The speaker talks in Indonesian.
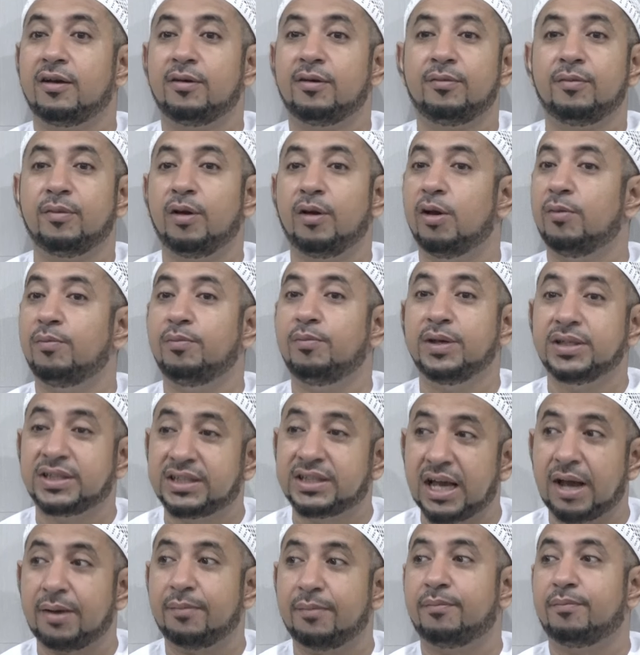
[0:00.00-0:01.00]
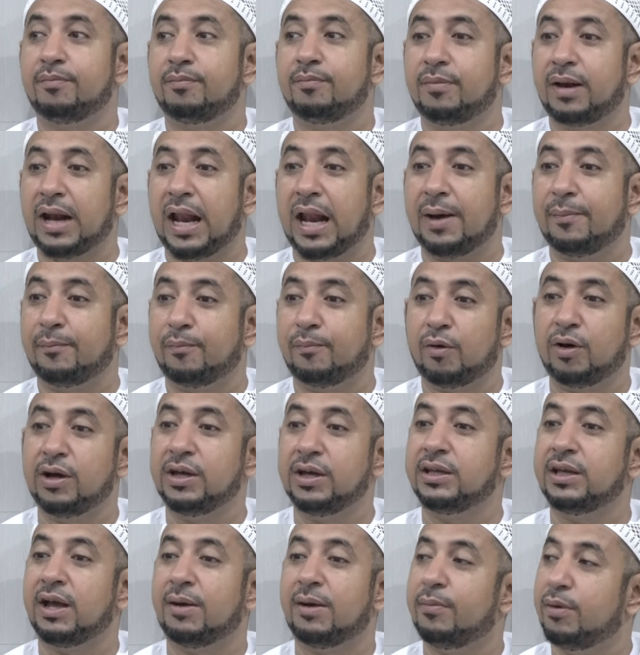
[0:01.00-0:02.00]
belum bisa
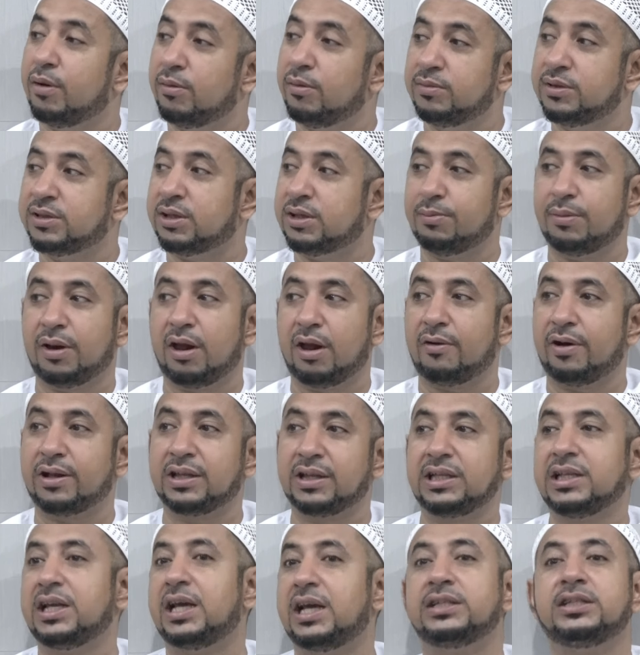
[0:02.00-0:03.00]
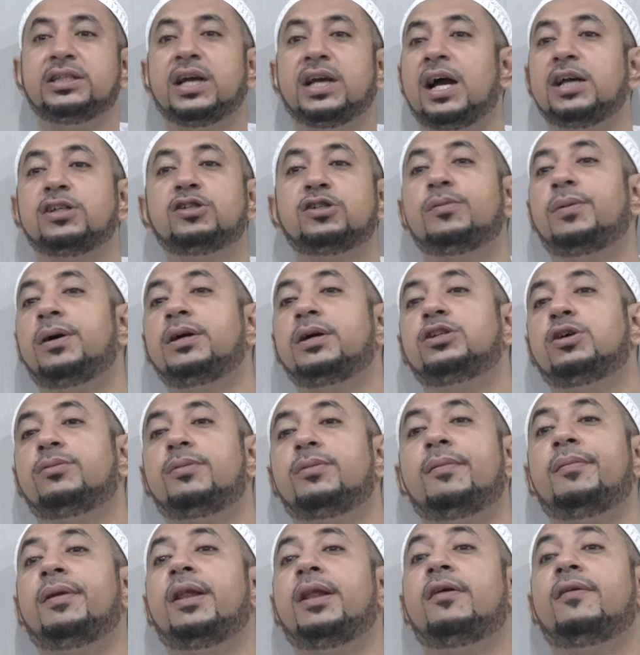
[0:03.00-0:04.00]
melampauinya, belum bisa melewatinya, jangan
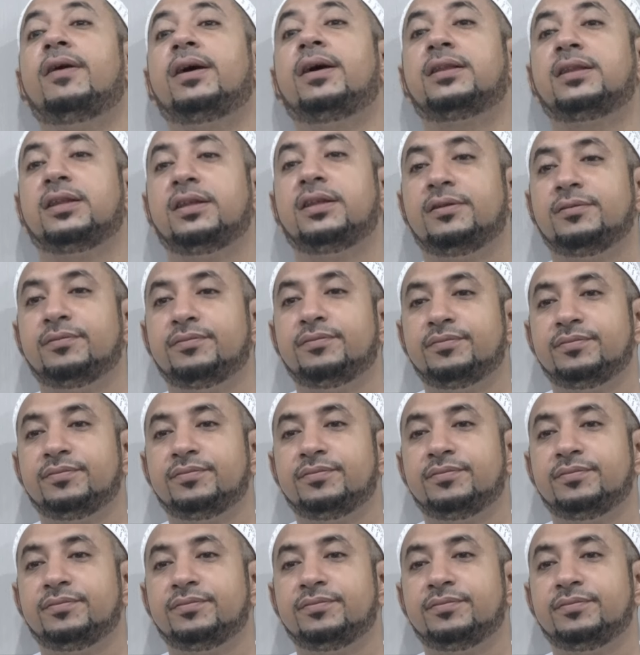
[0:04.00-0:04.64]
coba-coba melewati.